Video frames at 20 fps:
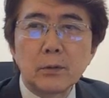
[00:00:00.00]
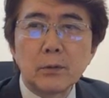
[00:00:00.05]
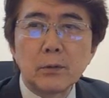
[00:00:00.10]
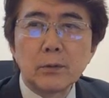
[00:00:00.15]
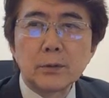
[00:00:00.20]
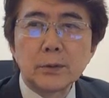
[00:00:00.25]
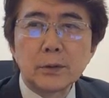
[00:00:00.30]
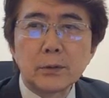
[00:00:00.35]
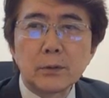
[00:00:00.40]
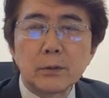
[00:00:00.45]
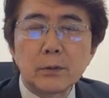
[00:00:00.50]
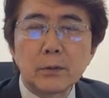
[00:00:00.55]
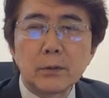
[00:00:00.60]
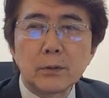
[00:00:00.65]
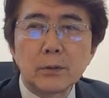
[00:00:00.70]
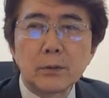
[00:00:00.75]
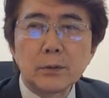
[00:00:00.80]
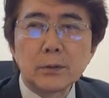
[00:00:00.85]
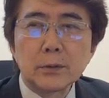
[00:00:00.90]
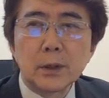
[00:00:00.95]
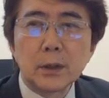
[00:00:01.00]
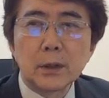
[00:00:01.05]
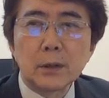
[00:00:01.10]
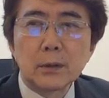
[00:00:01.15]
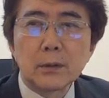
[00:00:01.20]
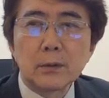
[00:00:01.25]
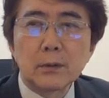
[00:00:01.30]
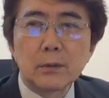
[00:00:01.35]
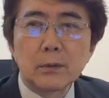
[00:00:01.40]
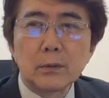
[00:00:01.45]
あ高校生
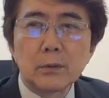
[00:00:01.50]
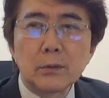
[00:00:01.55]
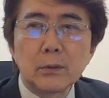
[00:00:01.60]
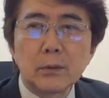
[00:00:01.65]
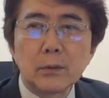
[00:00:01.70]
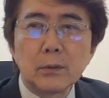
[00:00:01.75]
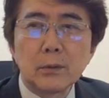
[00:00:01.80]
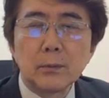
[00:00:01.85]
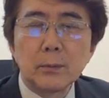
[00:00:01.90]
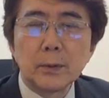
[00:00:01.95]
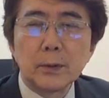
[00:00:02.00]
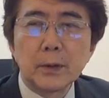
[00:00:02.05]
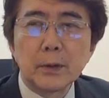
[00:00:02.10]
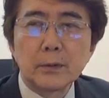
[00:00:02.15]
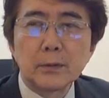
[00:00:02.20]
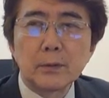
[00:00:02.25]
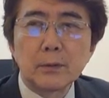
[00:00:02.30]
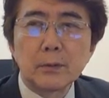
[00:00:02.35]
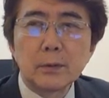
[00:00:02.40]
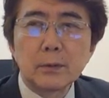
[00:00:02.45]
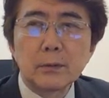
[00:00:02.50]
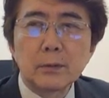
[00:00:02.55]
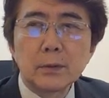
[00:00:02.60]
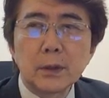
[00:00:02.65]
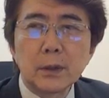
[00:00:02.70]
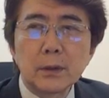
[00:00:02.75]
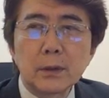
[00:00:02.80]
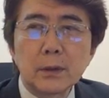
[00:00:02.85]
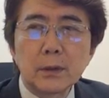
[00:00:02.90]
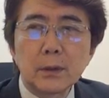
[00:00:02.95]
の頃お父さんのことを
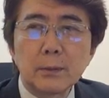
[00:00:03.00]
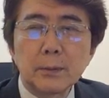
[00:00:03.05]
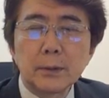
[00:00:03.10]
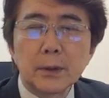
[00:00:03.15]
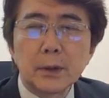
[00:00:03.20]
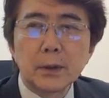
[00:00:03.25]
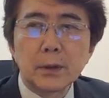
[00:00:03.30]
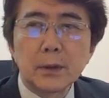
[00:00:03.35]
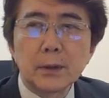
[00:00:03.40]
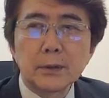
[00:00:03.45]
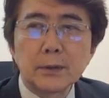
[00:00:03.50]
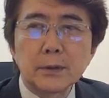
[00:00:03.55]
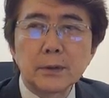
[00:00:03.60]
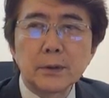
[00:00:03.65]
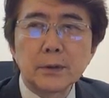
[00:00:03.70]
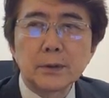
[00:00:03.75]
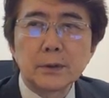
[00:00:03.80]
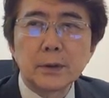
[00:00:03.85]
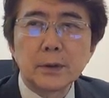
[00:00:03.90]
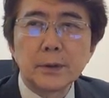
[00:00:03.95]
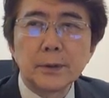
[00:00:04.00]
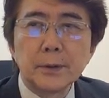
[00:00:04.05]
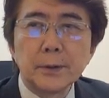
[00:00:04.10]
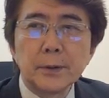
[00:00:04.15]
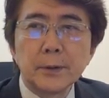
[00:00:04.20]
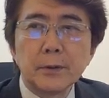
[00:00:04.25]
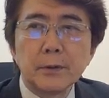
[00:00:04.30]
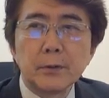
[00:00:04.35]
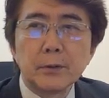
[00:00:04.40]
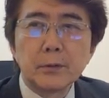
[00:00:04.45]
思い描くとこんなことがあったなみたいな
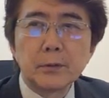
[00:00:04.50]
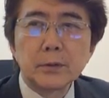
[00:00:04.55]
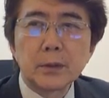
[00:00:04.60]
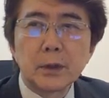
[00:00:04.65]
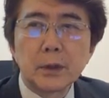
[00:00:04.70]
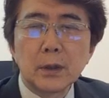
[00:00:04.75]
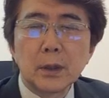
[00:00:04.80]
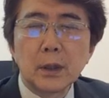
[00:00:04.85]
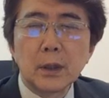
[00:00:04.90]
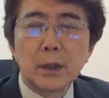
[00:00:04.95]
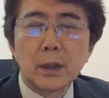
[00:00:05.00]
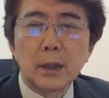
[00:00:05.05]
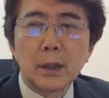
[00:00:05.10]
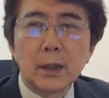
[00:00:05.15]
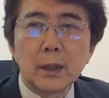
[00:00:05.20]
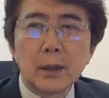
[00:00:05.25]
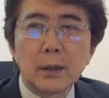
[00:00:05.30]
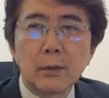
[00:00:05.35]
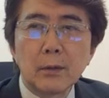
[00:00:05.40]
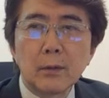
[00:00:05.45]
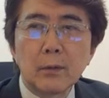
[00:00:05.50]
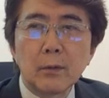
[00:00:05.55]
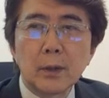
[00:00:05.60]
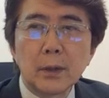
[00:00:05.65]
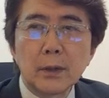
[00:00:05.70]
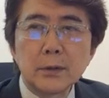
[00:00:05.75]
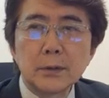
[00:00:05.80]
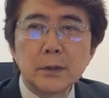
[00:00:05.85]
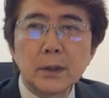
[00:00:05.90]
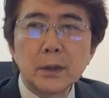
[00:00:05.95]
感じですねお父さん
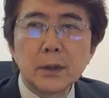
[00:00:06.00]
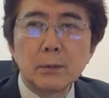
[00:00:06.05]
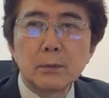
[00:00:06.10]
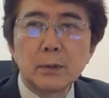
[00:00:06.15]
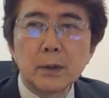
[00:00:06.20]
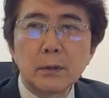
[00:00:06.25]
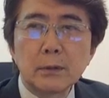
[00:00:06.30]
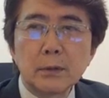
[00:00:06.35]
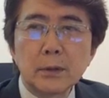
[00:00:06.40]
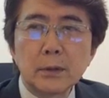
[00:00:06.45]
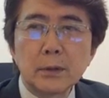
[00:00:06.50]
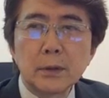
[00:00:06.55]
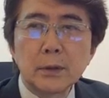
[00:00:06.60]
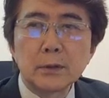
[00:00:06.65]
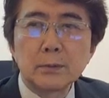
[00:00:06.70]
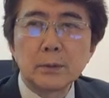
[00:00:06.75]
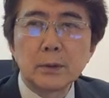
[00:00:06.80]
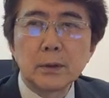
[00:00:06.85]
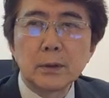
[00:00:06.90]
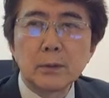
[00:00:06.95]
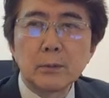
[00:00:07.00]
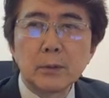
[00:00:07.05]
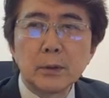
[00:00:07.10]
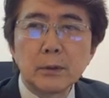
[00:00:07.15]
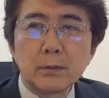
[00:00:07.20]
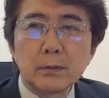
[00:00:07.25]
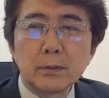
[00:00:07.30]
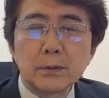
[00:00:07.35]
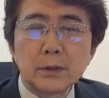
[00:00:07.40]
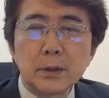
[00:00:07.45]
が、えー、ご健在でも亡く
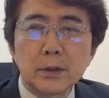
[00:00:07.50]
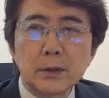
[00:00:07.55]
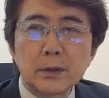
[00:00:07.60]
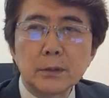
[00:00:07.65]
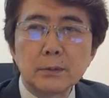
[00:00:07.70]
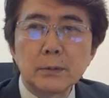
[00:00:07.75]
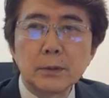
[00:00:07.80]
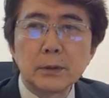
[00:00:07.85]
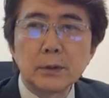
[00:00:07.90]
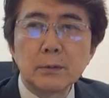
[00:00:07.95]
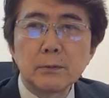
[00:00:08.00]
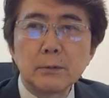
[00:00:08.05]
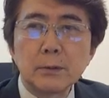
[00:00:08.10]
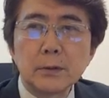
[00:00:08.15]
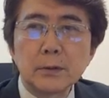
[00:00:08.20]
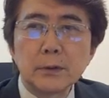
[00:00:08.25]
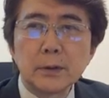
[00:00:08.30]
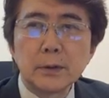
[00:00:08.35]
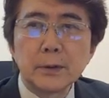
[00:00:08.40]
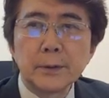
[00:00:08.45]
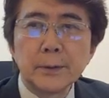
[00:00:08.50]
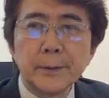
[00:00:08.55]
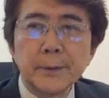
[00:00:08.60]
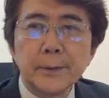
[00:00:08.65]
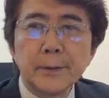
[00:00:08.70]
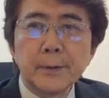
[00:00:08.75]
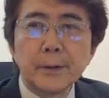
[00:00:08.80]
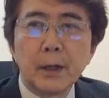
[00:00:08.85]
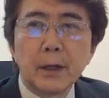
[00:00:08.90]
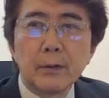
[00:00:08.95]
なってしまっても離婚されてしまっ
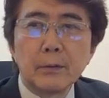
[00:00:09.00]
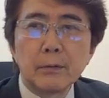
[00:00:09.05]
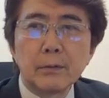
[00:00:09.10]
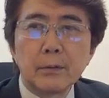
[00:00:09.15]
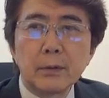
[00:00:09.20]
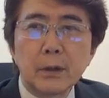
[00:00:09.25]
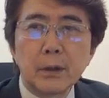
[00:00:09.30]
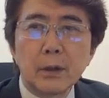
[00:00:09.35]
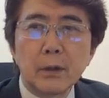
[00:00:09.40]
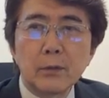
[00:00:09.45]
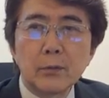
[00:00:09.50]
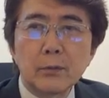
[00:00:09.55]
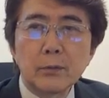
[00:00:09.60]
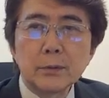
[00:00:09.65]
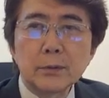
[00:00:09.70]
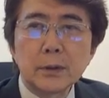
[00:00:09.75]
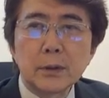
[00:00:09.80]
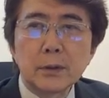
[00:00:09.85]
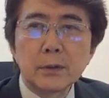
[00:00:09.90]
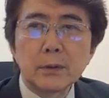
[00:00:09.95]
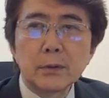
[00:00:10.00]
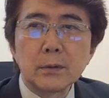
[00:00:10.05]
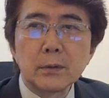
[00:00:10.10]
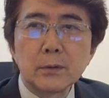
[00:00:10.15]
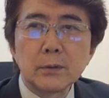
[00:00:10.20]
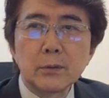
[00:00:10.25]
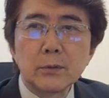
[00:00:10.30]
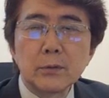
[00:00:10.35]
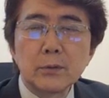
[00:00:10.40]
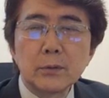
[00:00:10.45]
てもですねあのなん
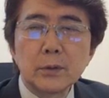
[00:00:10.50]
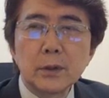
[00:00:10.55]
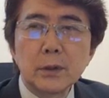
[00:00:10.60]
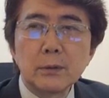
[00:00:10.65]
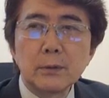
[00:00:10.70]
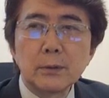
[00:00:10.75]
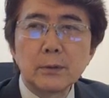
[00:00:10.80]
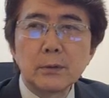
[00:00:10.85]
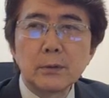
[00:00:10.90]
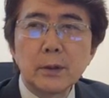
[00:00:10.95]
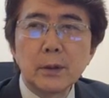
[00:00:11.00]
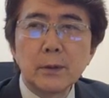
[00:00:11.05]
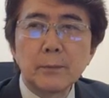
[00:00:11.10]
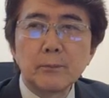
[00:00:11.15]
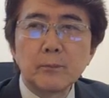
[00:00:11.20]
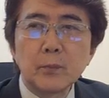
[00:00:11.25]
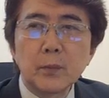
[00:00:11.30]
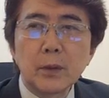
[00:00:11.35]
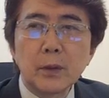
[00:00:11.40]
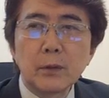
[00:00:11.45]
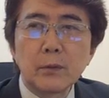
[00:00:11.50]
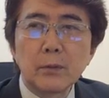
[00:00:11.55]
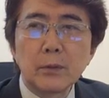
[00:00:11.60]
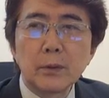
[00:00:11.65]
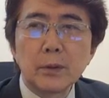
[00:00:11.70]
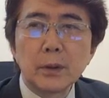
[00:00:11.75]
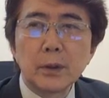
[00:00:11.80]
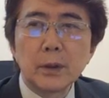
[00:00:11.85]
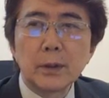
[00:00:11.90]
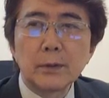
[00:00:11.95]
かお父さんというキーワード
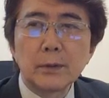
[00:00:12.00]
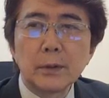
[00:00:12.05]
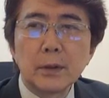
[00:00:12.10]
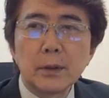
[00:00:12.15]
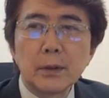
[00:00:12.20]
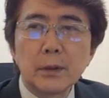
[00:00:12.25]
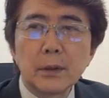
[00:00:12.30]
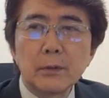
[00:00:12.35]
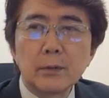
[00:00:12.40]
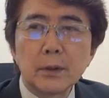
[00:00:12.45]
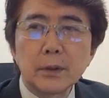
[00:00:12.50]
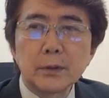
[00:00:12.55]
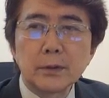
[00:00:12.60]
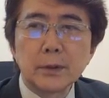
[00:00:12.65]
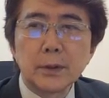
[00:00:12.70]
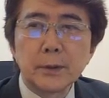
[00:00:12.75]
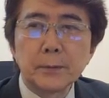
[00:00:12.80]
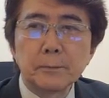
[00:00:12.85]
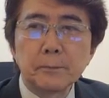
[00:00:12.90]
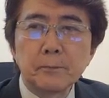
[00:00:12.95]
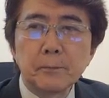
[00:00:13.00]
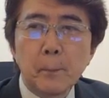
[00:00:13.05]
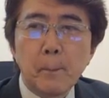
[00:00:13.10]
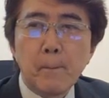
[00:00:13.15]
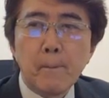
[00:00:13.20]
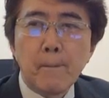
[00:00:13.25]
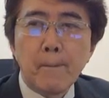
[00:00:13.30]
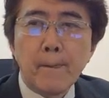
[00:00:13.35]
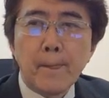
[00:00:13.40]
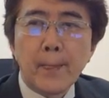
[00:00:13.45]
でこういった年齢
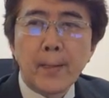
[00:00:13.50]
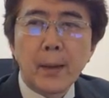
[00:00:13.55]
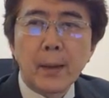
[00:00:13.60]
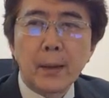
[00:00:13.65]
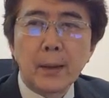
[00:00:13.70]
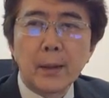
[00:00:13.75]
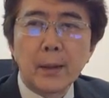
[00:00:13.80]
をですね、